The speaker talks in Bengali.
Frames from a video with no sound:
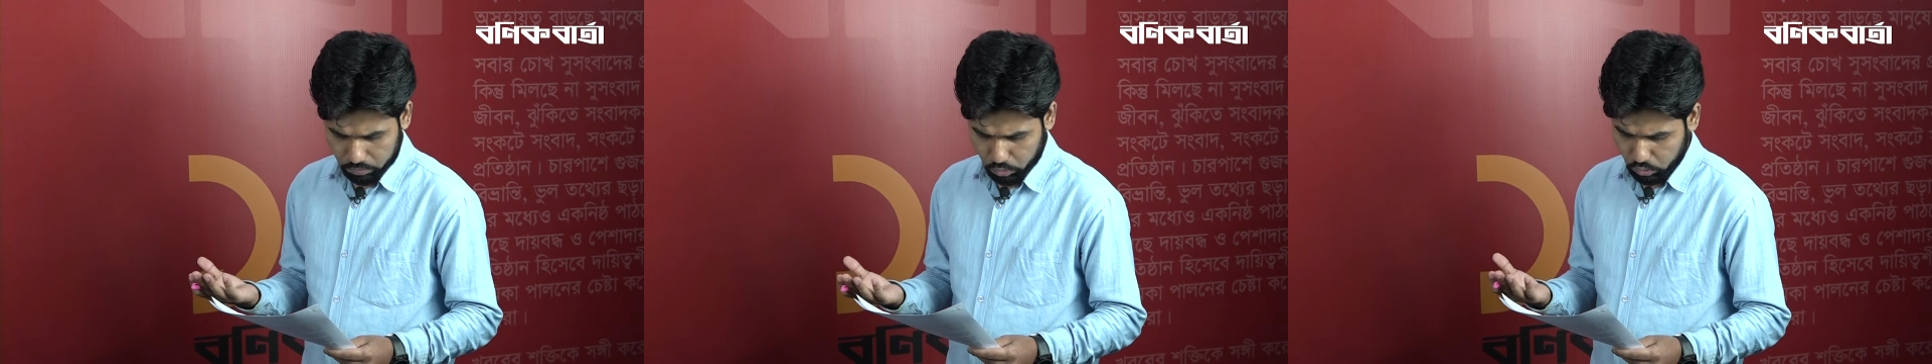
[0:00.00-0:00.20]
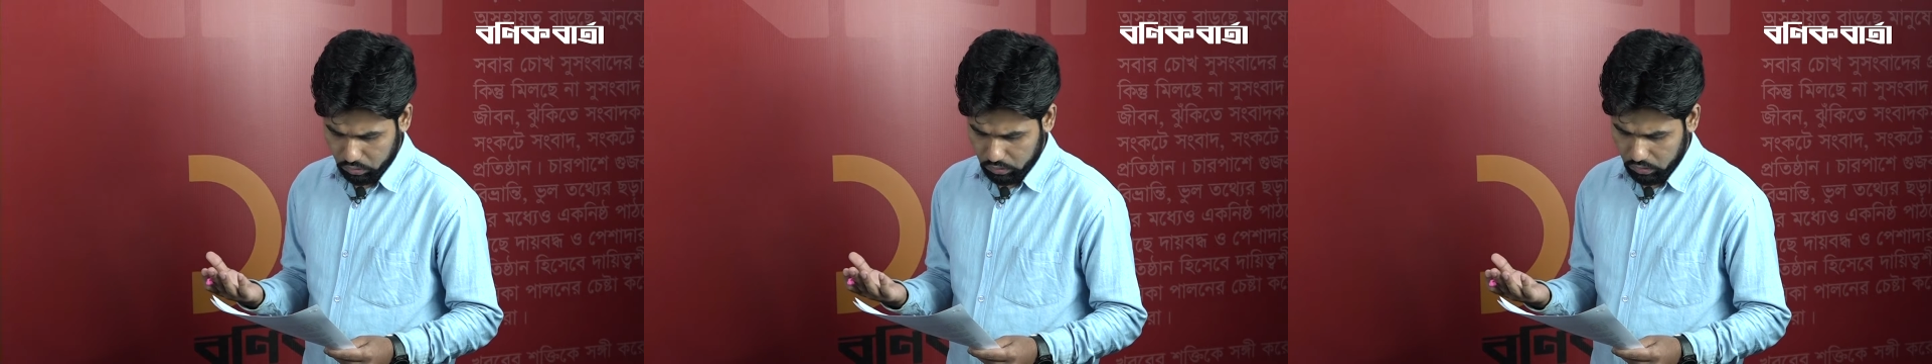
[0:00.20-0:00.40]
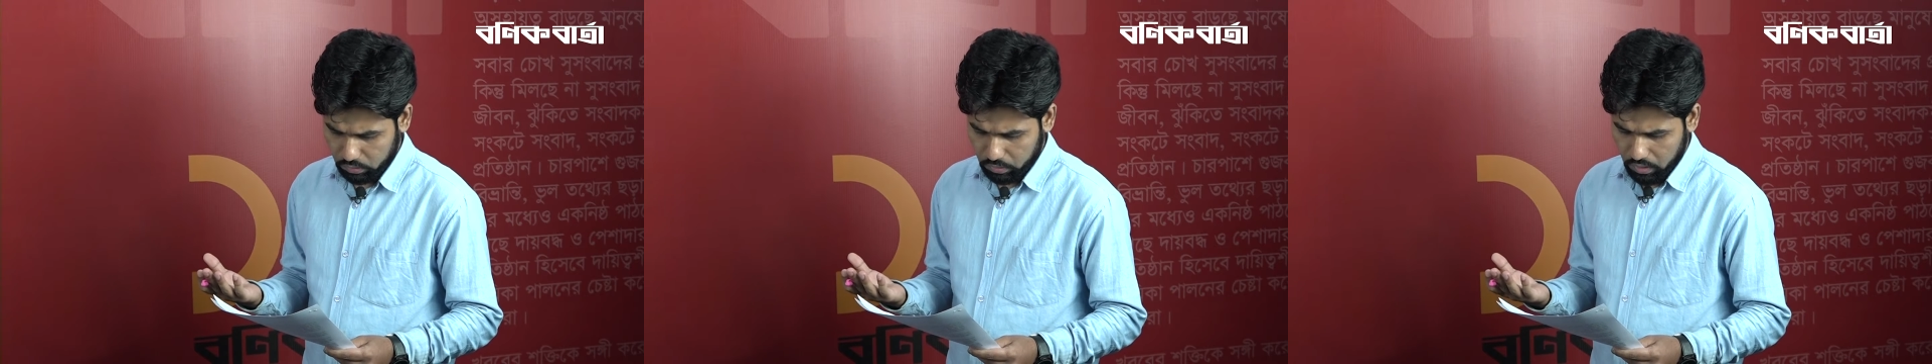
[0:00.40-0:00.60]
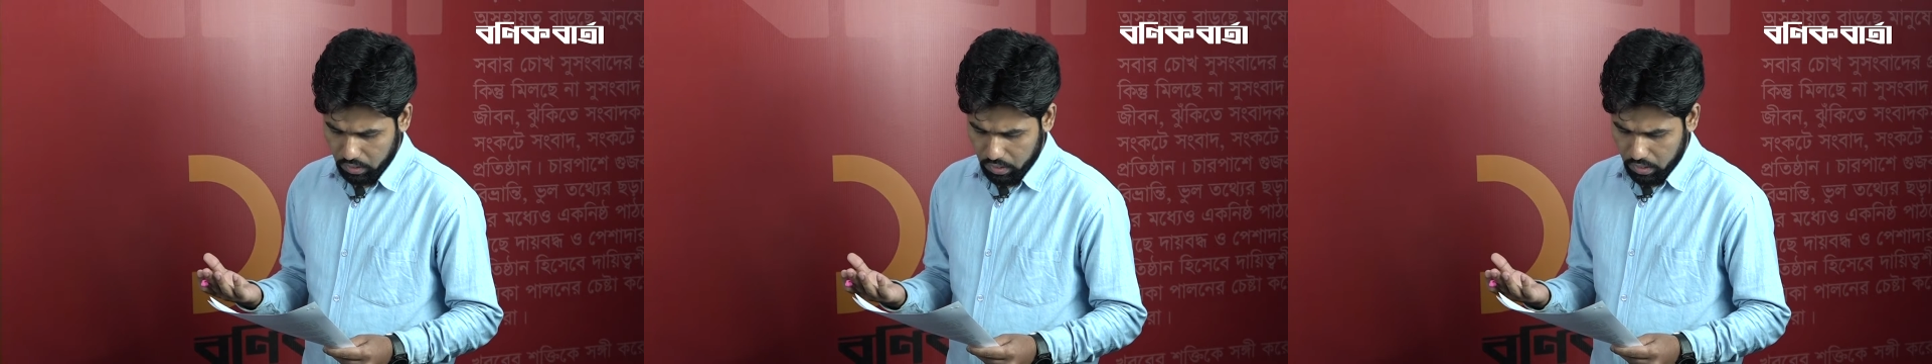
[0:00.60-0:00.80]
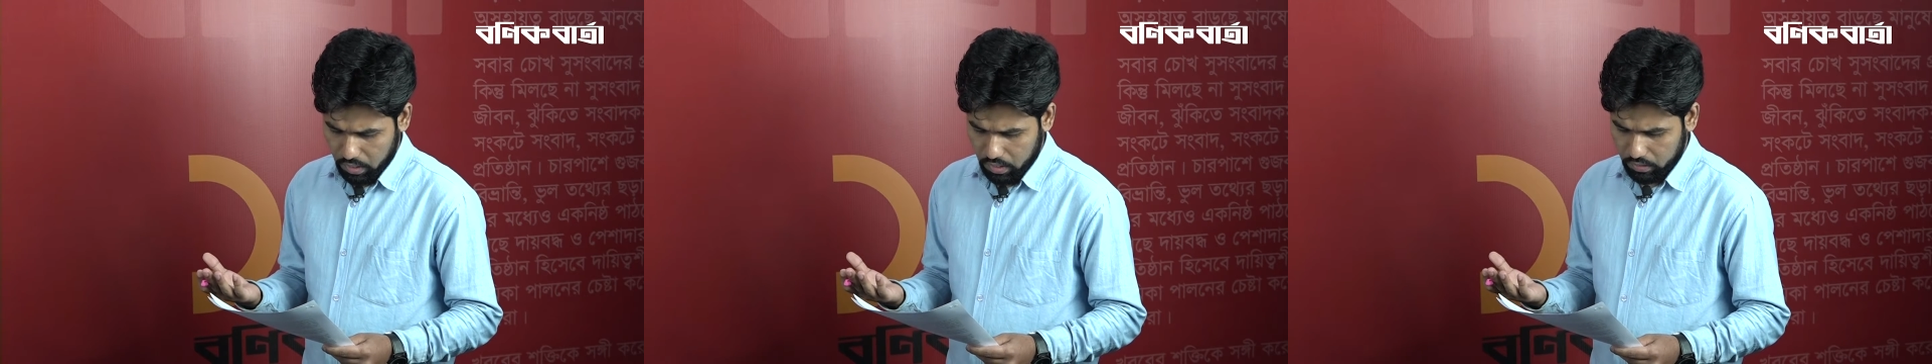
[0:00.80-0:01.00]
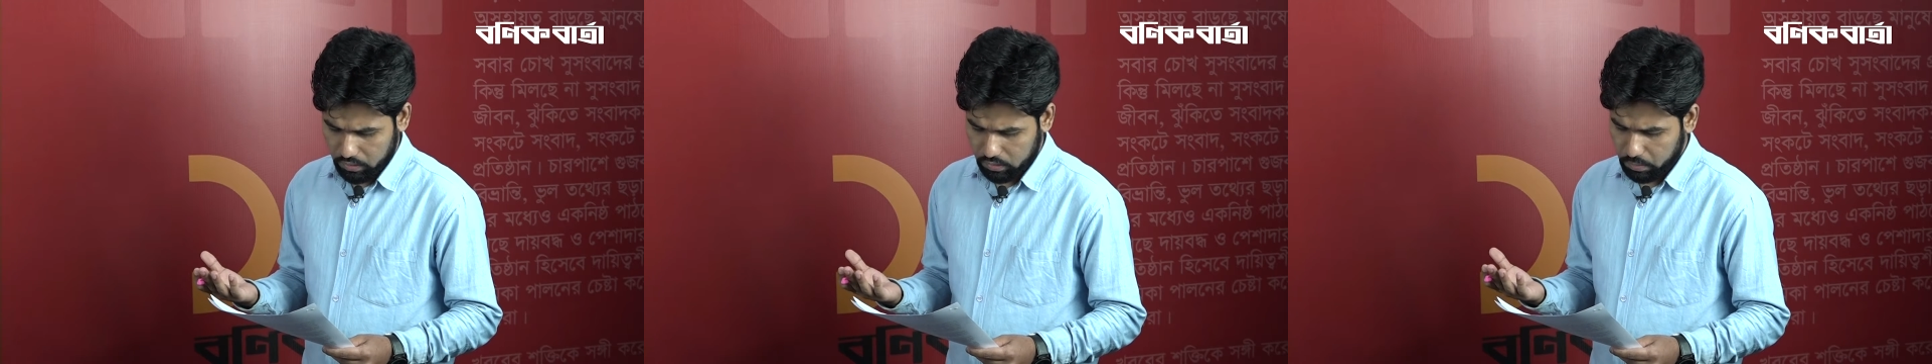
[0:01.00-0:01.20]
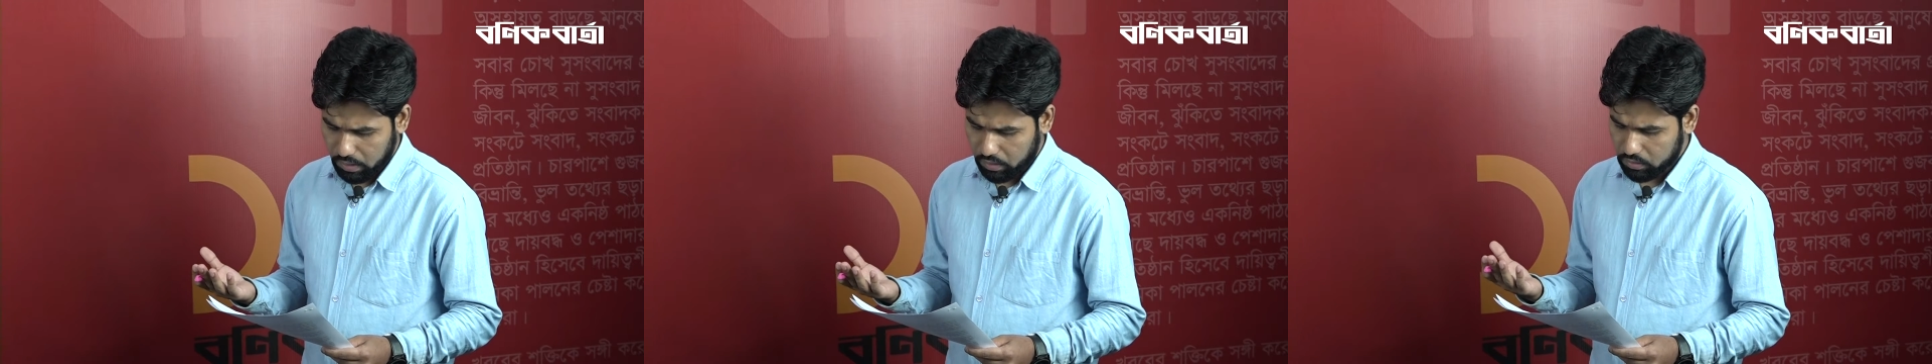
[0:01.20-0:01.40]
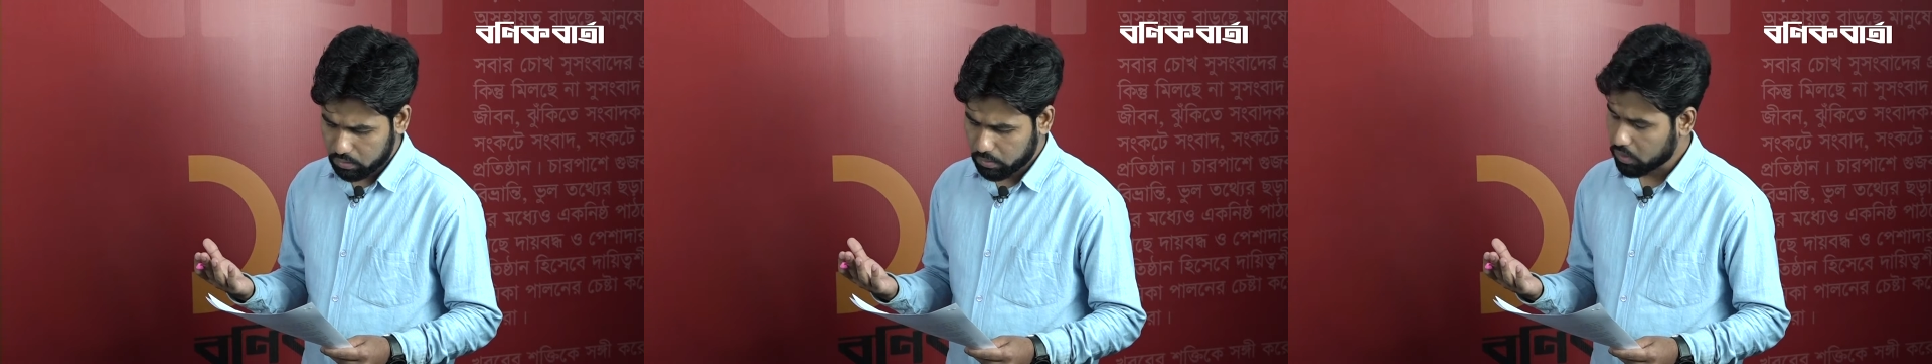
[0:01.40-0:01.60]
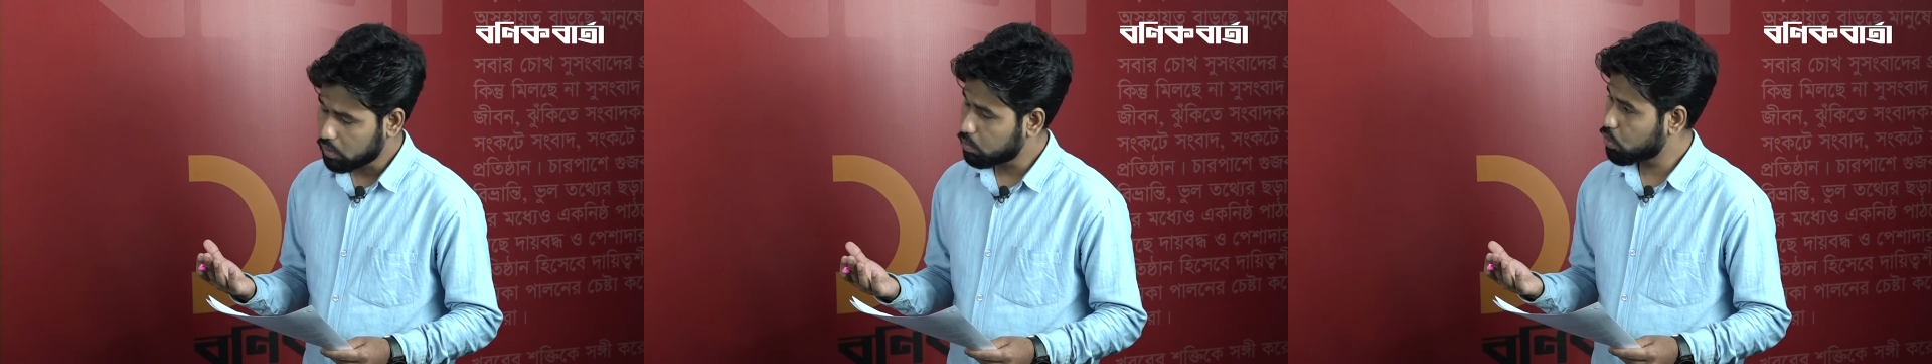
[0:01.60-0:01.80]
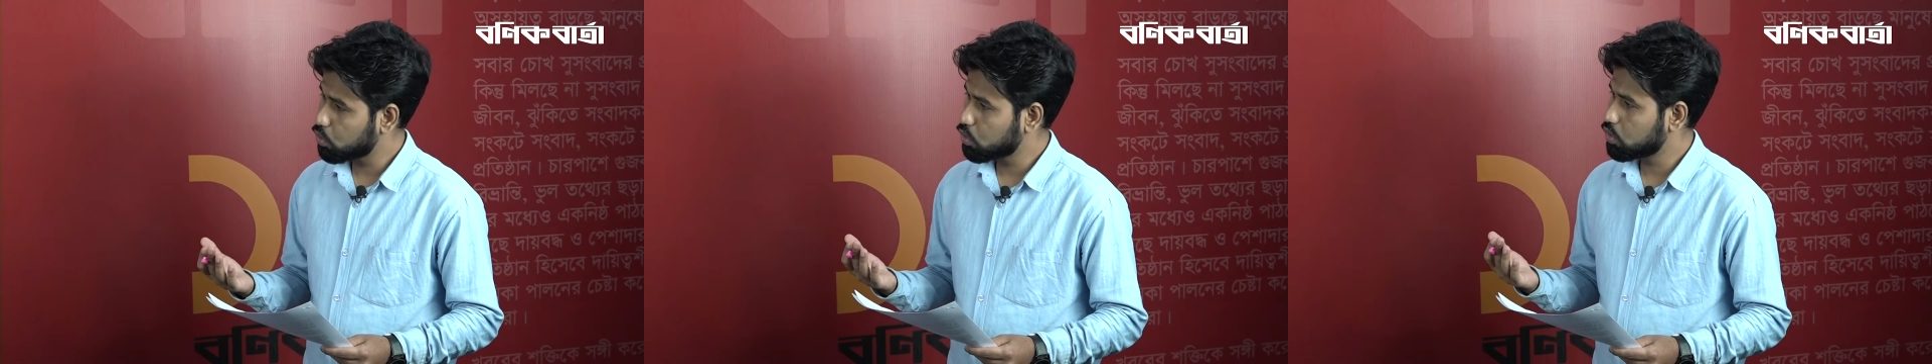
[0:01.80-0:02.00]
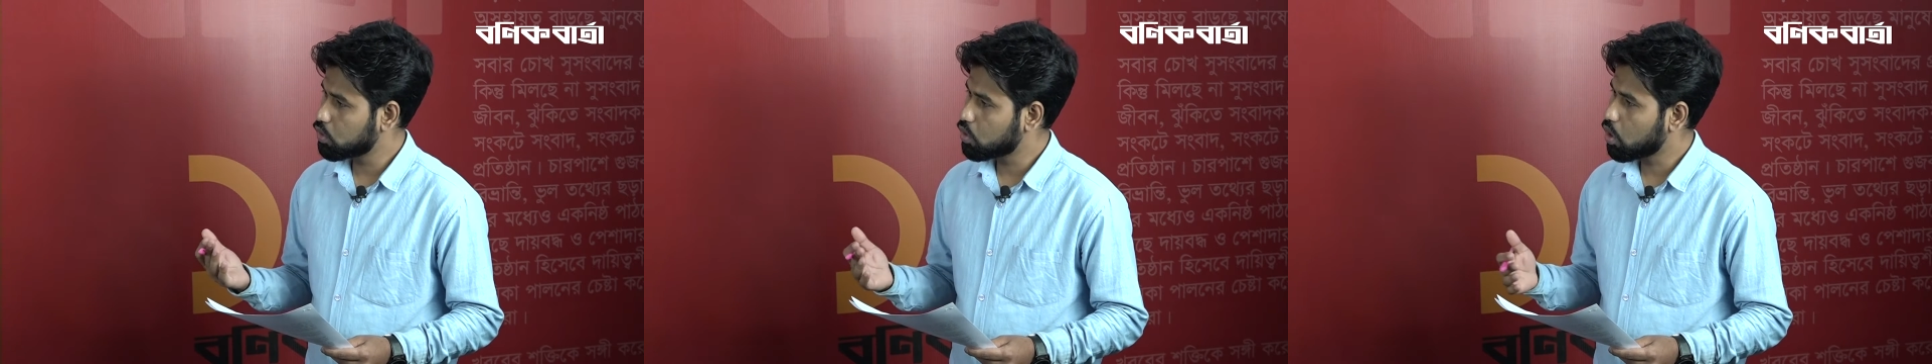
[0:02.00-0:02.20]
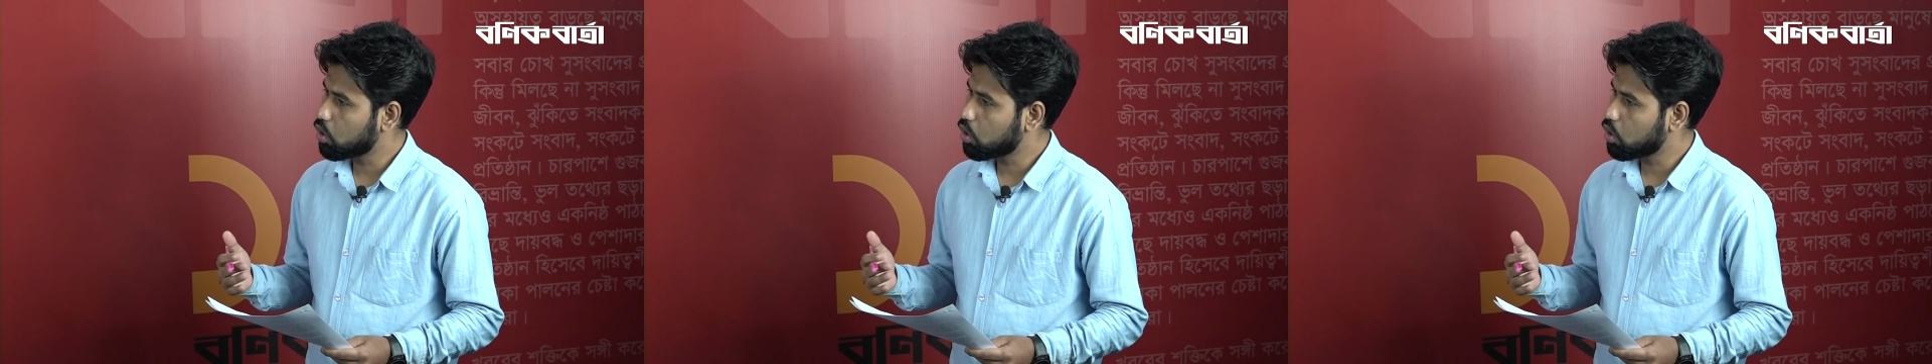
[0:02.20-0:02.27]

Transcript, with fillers: বলছি ঠিক বাংলাদেশ ব্যাংকের প্রযুক্তি